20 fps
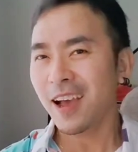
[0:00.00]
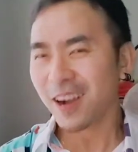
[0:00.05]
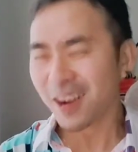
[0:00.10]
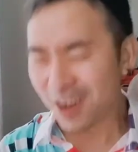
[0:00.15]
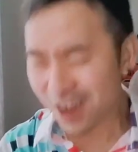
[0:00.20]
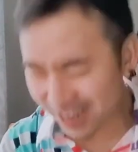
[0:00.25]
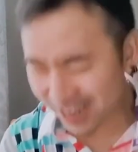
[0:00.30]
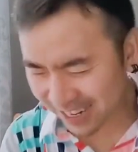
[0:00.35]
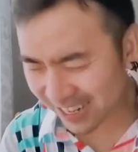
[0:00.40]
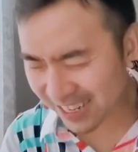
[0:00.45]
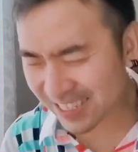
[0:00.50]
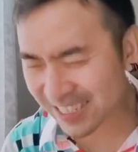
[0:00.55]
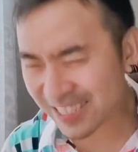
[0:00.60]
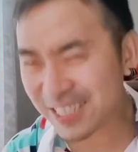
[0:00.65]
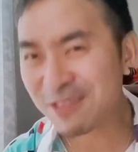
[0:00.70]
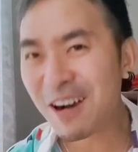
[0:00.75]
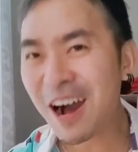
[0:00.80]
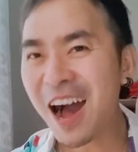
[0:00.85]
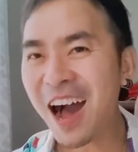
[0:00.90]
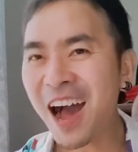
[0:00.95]
คอนนิ
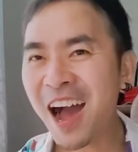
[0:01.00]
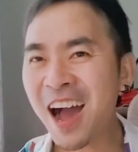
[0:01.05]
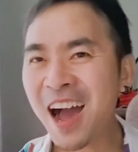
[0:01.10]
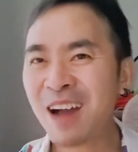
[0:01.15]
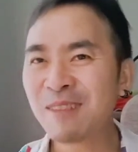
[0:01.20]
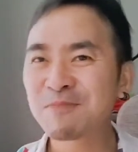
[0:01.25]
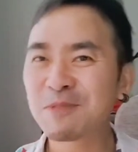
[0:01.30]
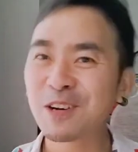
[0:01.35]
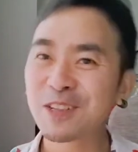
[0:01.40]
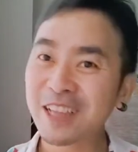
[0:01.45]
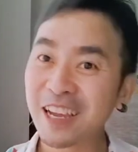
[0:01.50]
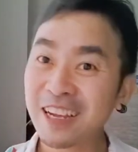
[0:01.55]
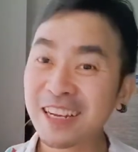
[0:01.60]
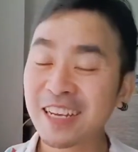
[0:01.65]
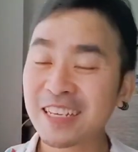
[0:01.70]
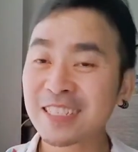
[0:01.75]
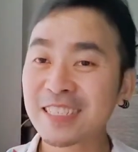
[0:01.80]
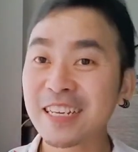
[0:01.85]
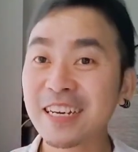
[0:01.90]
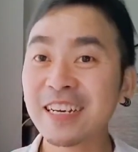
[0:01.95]
จิวะโปเต้
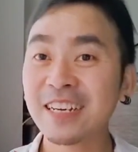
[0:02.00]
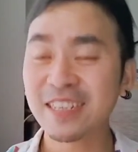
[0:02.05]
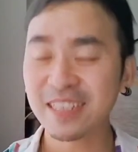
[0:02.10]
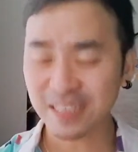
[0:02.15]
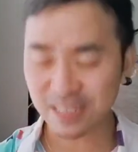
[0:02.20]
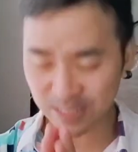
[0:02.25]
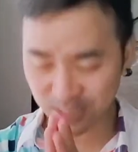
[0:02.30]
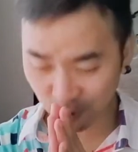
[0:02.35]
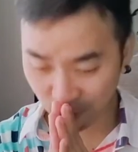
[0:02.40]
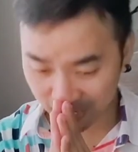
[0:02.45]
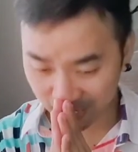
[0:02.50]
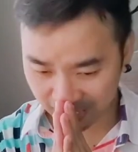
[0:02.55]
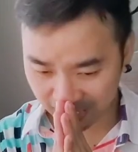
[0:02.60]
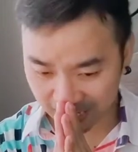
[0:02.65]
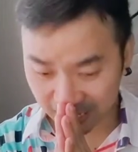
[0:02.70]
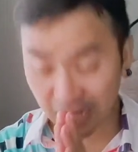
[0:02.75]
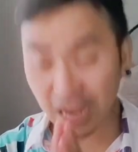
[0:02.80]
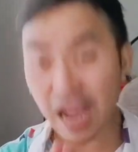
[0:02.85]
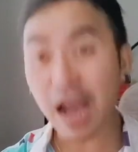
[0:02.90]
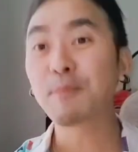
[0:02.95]
เดซึสวัสดี
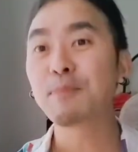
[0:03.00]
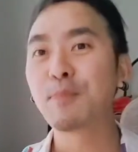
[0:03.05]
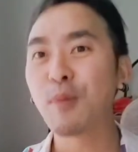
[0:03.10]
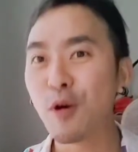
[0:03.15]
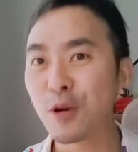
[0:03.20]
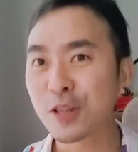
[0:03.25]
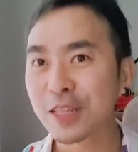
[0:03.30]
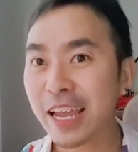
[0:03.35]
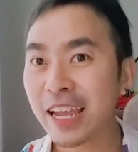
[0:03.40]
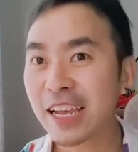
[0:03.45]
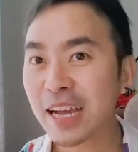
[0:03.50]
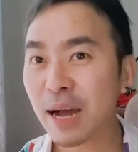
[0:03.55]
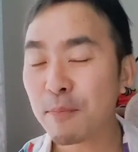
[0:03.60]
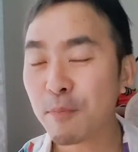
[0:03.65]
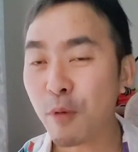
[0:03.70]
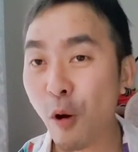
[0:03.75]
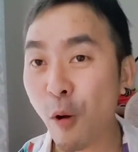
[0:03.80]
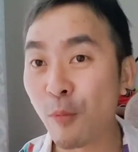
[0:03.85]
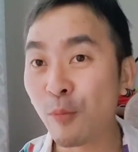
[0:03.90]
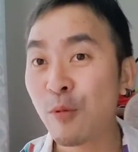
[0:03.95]
นะครับโปเต้ครับ
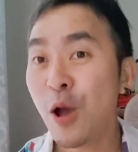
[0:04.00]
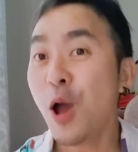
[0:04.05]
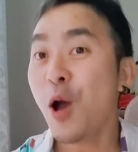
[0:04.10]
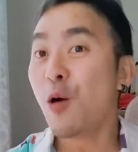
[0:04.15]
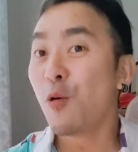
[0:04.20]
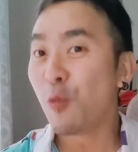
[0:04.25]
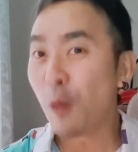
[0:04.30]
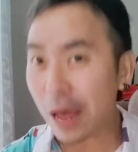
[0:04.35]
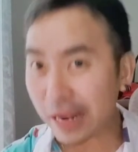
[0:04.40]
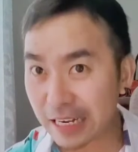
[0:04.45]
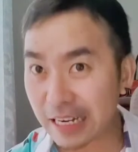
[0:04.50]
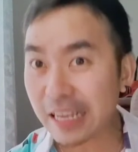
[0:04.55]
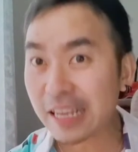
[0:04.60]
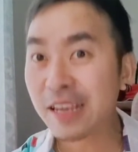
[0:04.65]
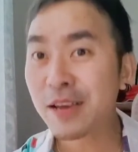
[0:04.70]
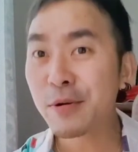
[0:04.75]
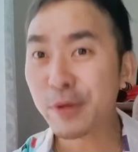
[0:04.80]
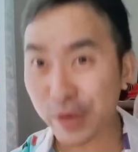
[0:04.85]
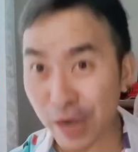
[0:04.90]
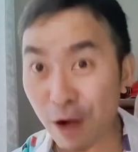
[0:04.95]
ผมวันนี้
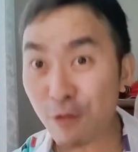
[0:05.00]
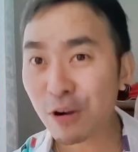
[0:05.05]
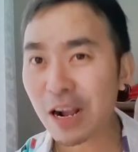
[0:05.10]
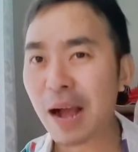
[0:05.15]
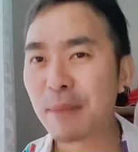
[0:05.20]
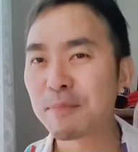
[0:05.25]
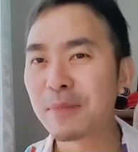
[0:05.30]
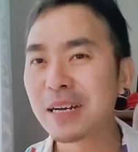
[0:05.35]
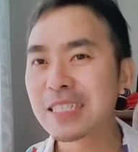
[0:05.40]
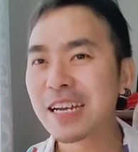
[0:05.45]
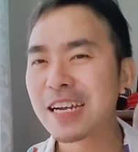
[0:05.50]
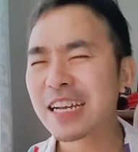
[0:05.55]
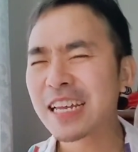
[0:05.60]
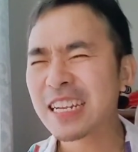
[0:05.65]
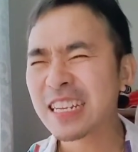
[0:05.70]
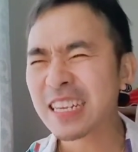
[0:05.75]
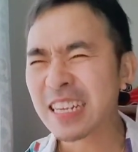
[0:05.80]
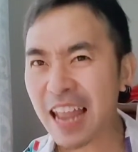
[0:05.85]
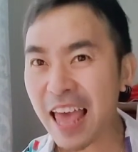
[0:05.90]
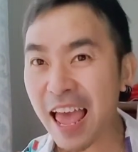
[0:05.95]
เรากลับมาเจอกัน
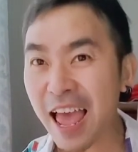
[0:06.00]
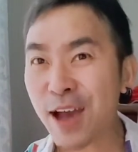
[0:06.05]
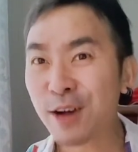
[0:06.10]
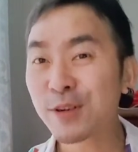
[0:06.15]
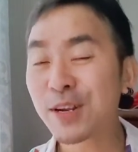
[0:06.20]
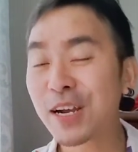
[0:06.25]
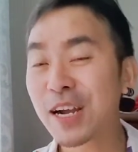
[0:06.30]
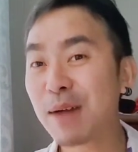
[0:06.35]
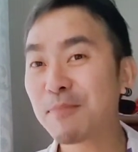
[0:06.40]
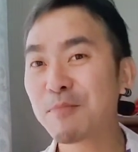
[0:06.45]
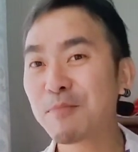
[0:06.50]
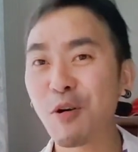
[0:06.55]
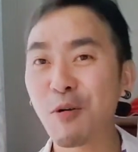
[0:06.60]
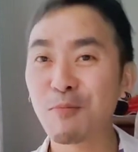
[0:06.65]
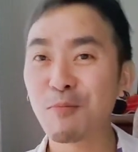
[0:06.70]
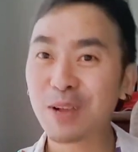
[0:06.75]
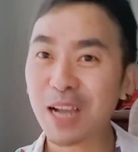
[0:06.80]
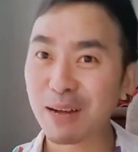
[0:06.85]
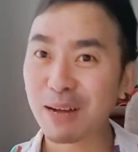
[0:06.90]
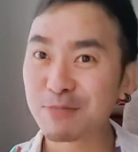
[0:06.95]
อีกแล้วนะครับผม
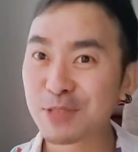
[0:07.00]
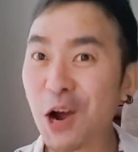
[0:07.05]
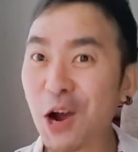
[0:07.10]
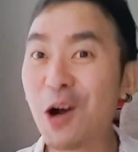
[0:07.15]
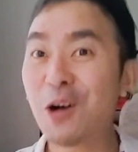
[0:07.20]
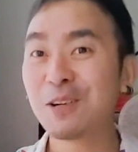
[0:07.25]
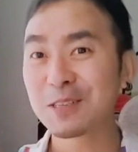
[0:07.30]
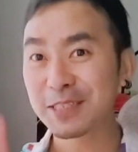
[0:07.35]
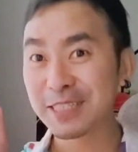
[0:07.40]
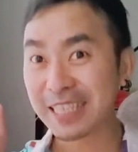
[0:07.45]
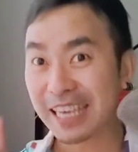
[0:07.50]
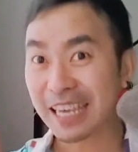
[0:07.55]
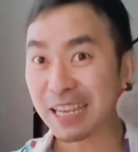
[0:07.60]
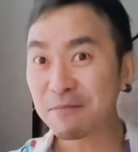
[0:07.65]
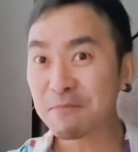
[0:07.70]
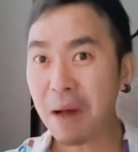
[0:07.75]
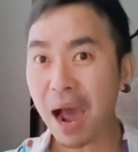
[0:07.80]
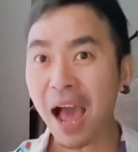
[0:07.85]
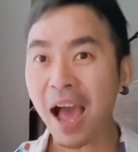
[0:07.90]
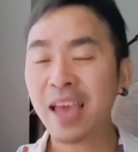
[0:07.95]
กับช่องสกิน
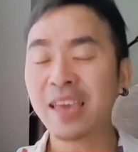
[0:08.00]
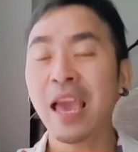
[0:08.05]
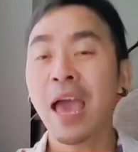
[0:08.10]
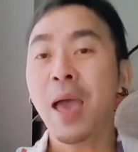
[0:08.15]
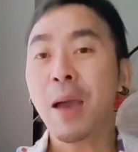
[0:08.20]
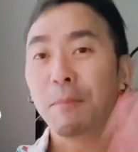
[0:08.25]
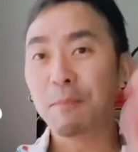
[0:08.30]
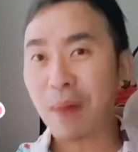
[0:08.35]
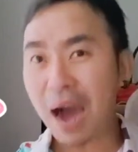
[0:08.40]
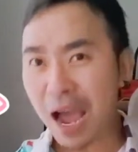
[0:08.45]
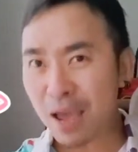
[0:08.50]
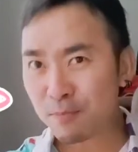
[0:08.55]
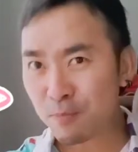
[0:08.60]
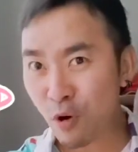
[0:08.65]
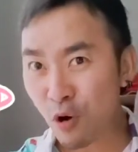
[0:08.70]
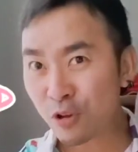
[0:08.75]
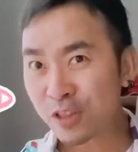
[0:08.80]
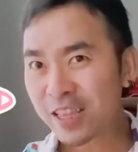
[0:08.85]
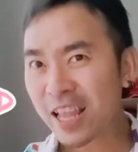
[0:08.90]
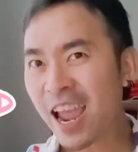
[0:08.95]
ไมล์บายโป
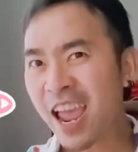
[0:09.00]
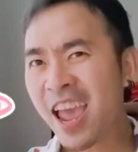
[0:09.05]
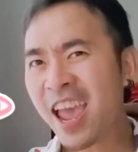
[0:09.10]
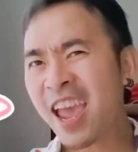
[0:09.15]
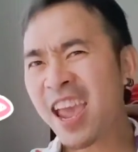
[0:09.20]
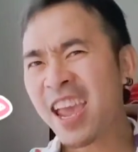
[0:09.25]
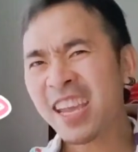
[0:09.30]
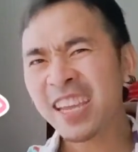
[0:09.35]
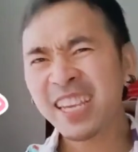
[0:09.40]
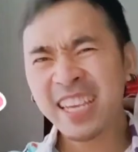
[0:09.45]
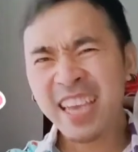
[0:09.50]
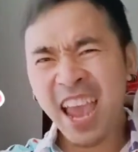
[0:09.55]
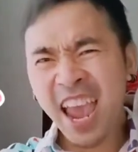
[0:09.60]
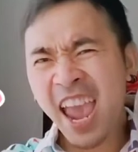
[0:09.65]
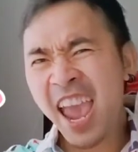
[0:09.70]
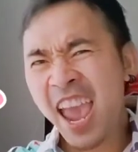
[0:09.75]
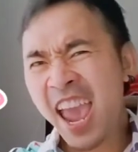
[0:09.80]
เต้เย้